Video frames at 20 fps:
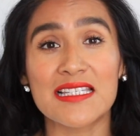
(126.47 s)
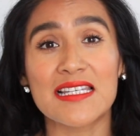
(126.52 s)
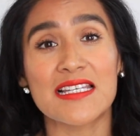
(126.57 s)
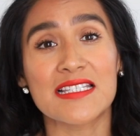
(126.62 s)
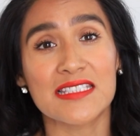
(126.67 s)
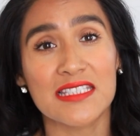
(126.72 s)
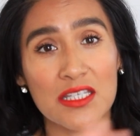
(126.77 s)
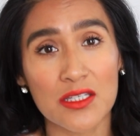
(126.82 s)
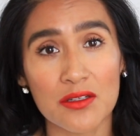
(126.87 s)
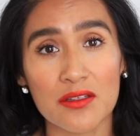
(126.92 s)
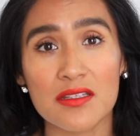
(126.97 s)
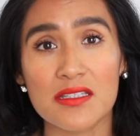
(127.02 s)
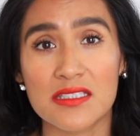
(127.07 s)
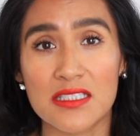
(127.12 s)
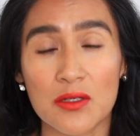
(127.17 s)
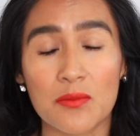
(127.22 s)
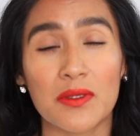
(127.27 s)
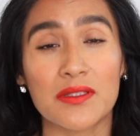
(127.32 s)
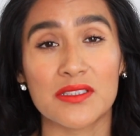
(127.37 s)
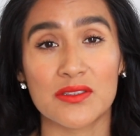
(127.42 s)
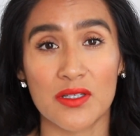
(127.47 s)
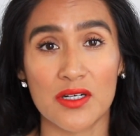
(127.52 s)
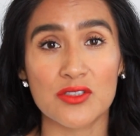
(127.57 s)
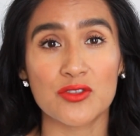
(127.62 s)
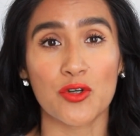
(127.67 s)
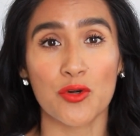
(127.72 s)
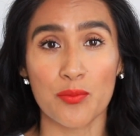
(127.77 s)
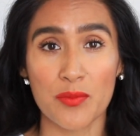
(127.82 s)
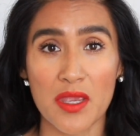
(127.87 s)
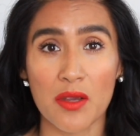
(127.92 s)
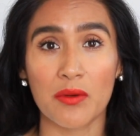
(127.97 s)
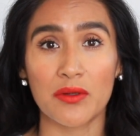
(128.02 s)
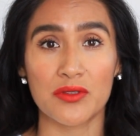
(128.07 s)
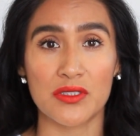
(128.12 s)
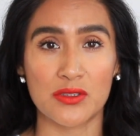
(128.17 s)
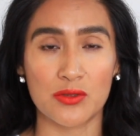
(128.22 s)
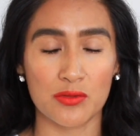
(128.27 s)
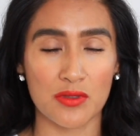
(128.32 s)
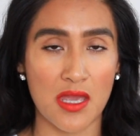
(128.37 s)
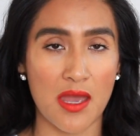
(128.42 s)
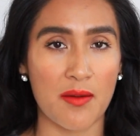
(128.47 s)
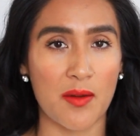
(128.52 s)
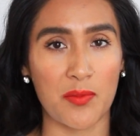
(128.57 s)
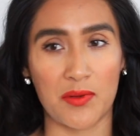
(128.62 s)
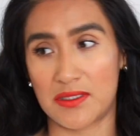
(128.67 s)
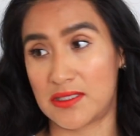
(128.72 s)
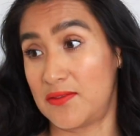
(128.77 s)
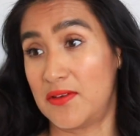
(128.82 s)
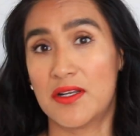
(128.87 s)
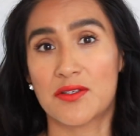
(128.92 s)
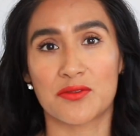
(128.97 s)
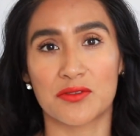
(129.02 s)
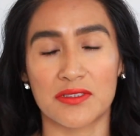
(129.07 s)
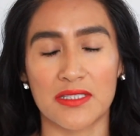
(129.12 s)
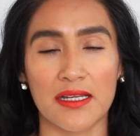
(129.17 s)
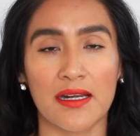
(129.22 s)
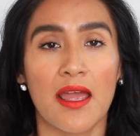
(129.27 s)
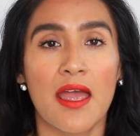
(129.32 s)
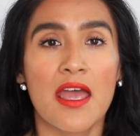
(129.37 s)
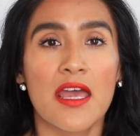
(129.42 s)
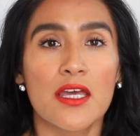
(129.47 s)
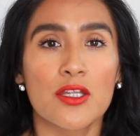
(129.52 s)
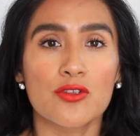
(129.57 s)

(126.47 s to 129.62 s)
Ni les quiero decir cuántas horas dormía cuando estudiaba, porque se van a asustar.